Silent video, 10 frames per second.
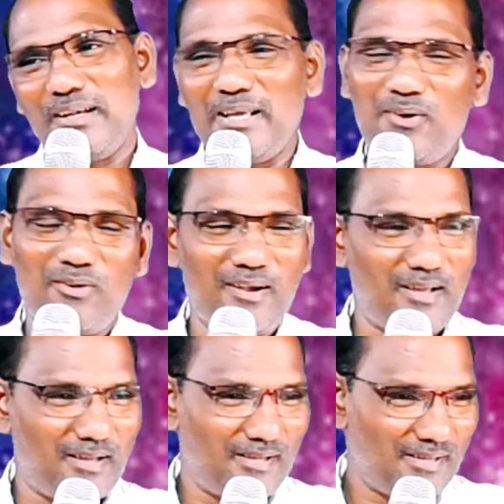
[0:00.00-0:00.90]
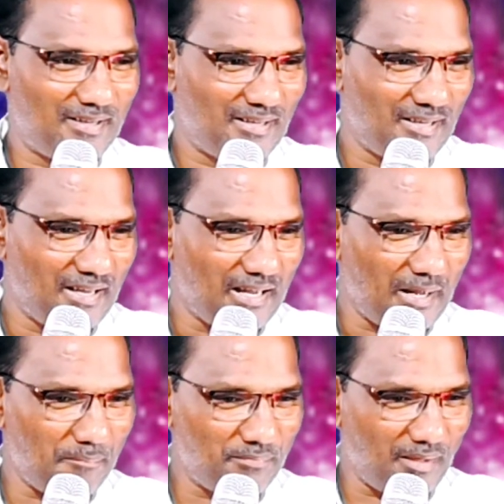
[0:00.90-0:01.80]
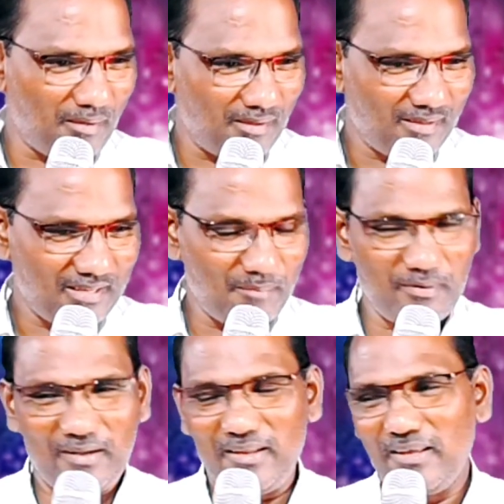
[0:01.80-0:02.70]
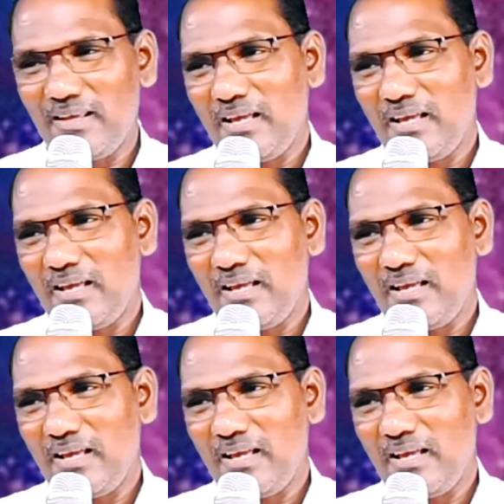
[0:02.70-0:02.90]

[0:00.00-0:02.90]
లేకుండా అంత ఏమండి